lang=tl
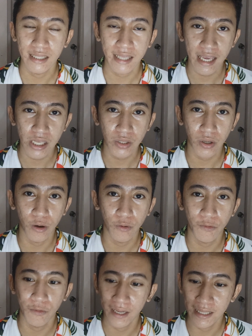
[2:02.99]
in case
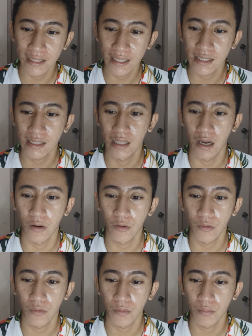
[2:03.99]
of redness
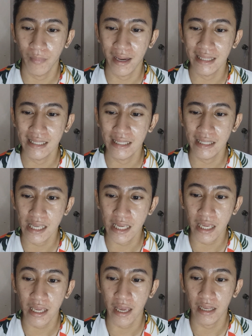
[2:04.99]
daw, mild
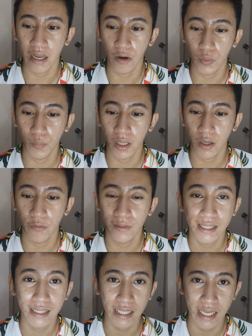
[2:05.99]
stinging and outbreak of
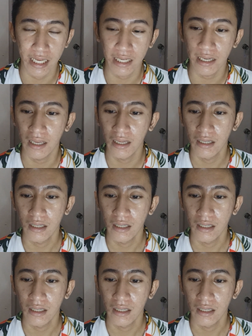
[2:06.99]
the skin,